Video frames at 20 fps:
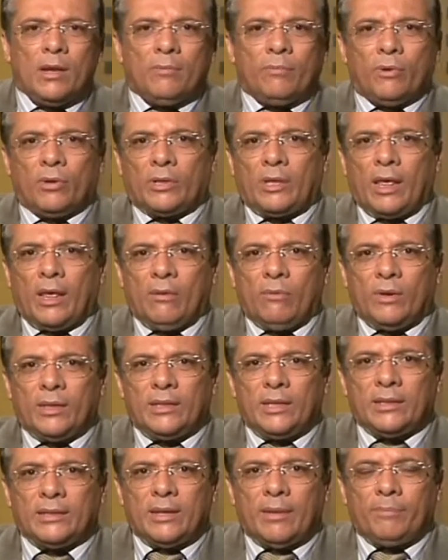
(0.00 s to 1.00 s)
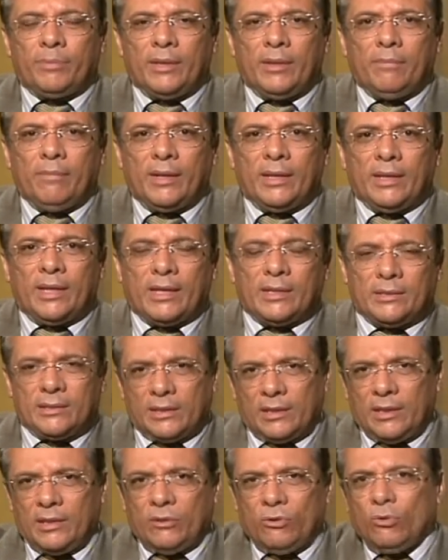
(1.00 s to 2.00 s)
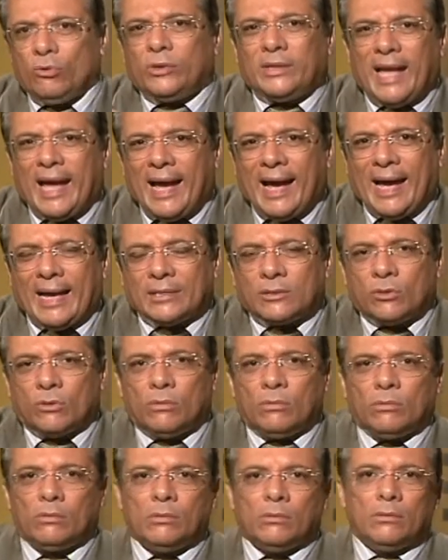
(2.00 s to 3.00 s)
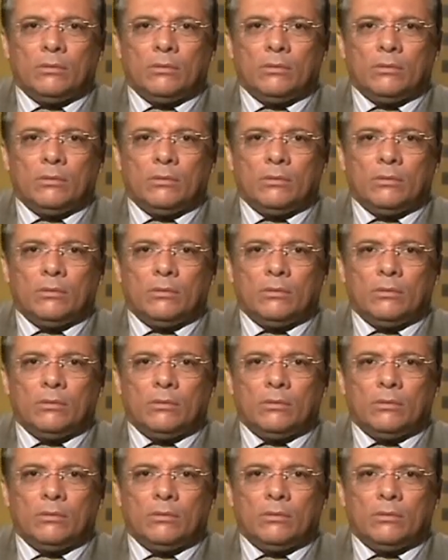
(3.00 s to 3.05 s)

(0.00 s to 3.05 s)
porque de buenas a primeras y de un tajazo